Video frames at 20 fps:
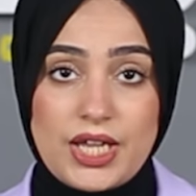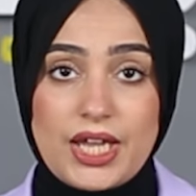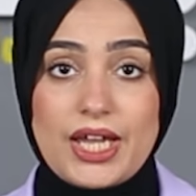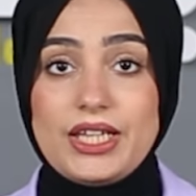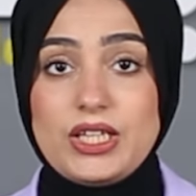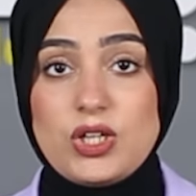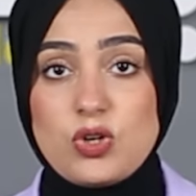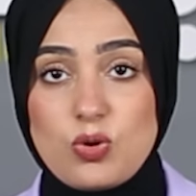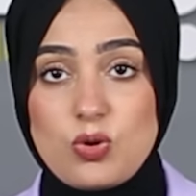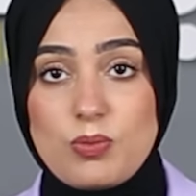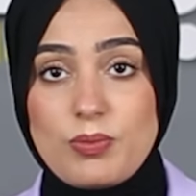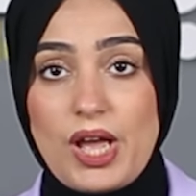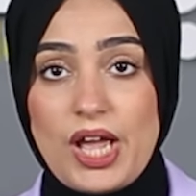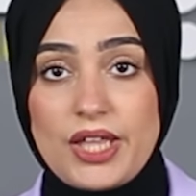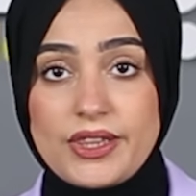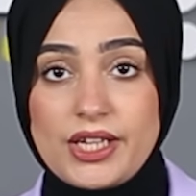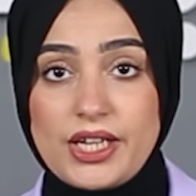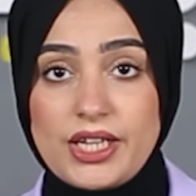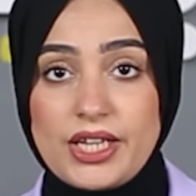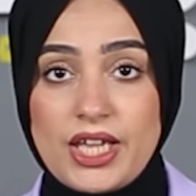خليكم
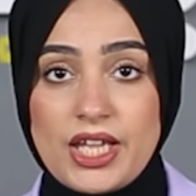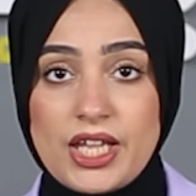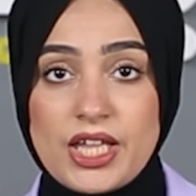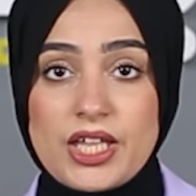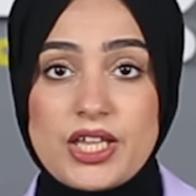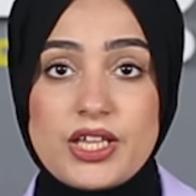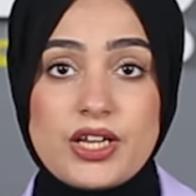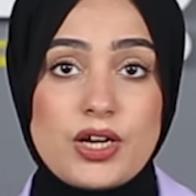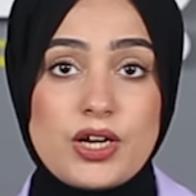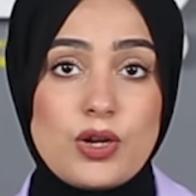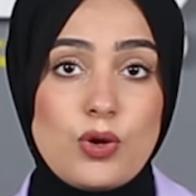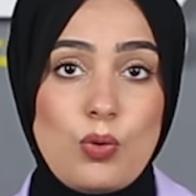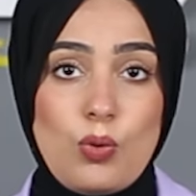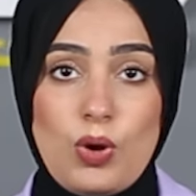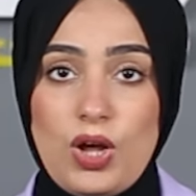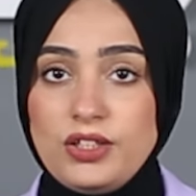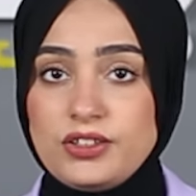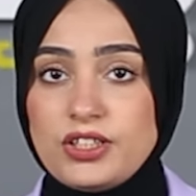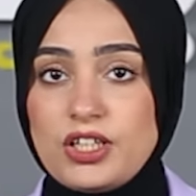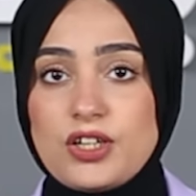معانا للآخر
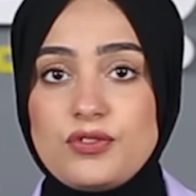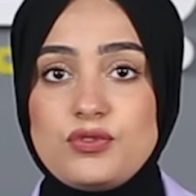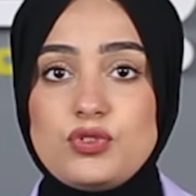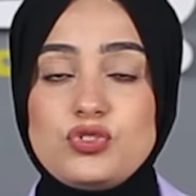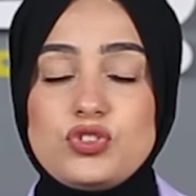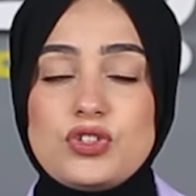وهتعرفوا